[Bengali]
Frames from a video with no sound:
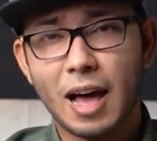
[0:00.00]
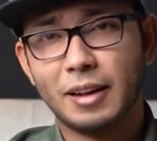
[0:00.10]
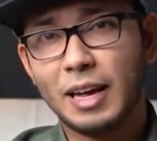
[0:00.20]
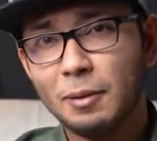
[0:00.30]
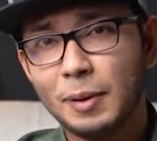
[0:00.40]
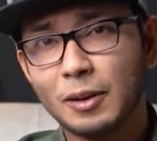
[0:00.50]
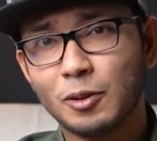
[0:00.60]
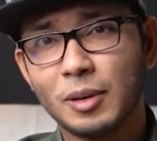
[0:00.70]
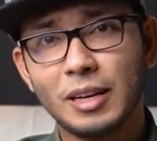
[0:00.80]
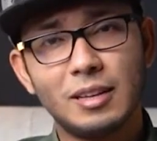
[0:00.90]
আর এই
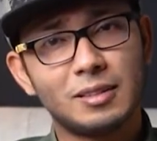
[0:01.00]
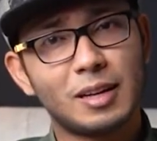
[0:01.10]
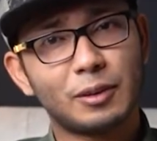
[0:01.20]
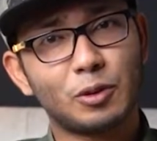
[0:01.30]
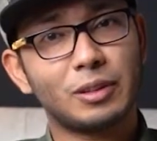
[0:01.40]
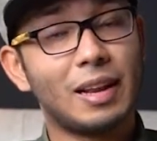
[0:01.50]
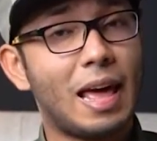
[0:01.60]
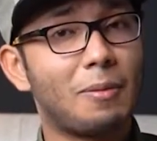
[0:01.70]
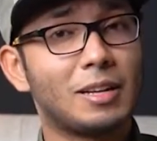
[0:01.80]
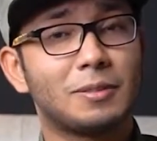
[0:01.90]
প্ল্যাটফর্মের ইনস্ট্রাক্টরদের
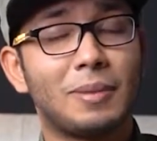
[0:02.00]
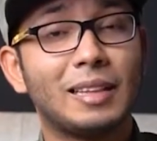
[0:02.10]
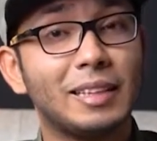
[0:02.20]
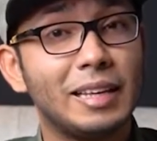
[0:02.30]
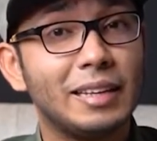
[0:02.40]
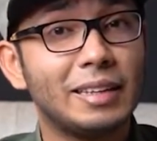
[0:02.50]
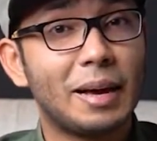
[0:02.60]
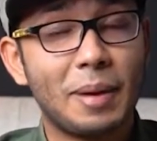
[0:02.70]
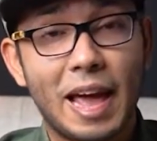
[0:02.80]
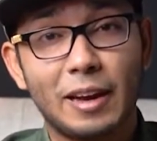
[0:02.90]
অ্যাভারেজ মান্থলি
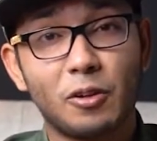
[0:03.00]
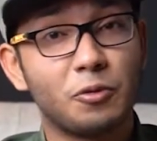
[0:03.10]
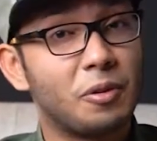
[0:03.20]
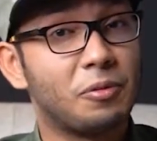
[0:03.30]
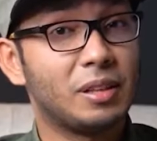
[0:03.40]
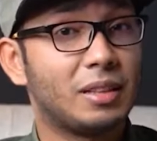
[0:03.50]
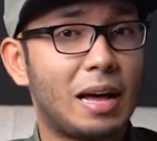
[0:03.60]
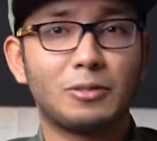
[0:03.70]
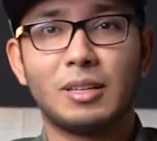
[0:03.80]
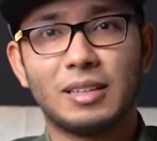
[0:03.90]
ইনকাম অ্যারাউন্ড ফিফটি
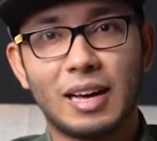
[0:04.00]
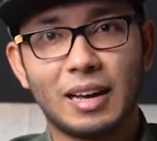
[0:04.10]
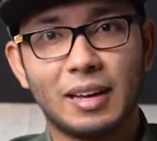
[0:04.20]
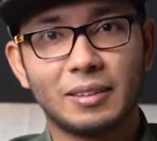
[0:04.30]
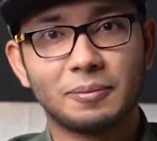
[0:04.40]
থাউজেন্ড টাকা